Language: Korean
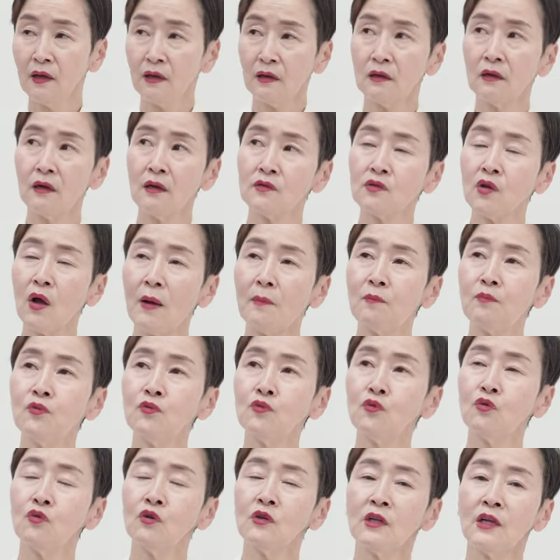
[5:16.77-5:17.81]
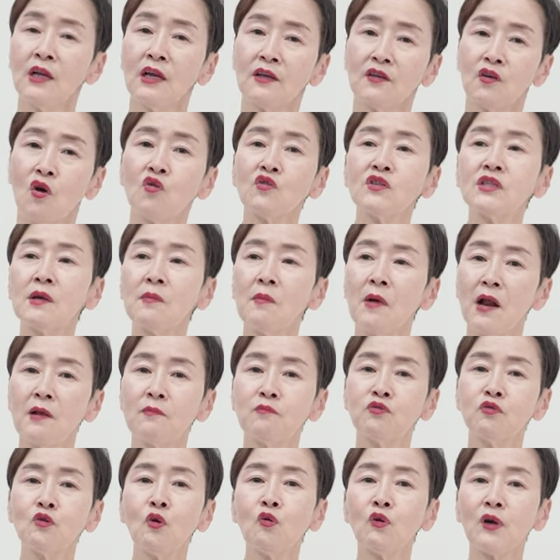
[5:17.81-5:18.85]
그래서 앞으로
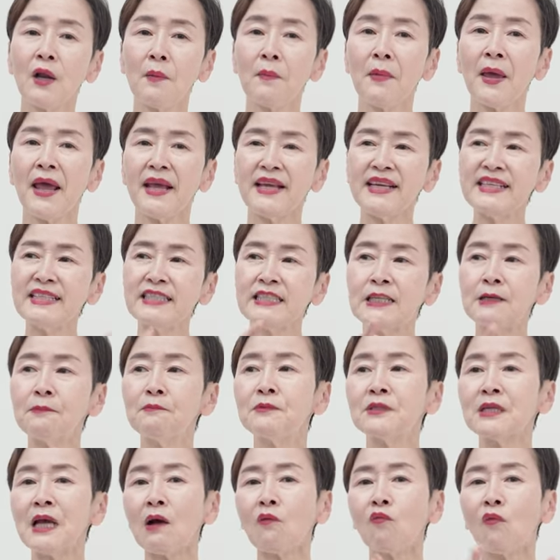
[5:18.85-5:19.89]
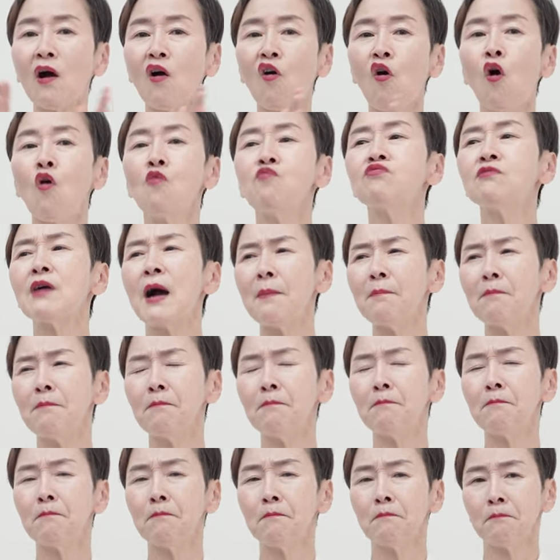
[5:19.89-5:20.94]
영체말 프로그램에 이 집착과
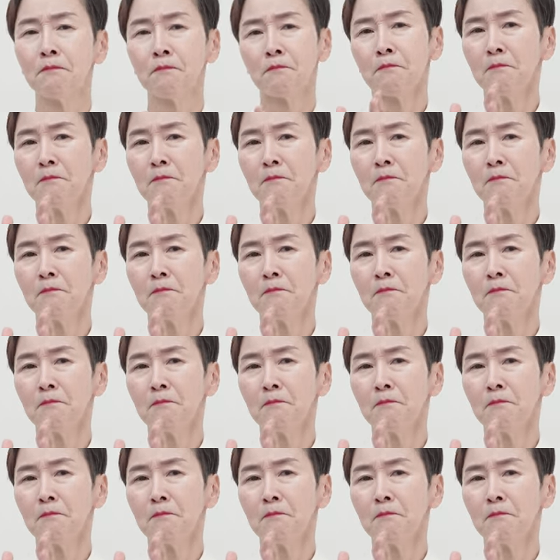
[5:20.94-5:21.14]
거부감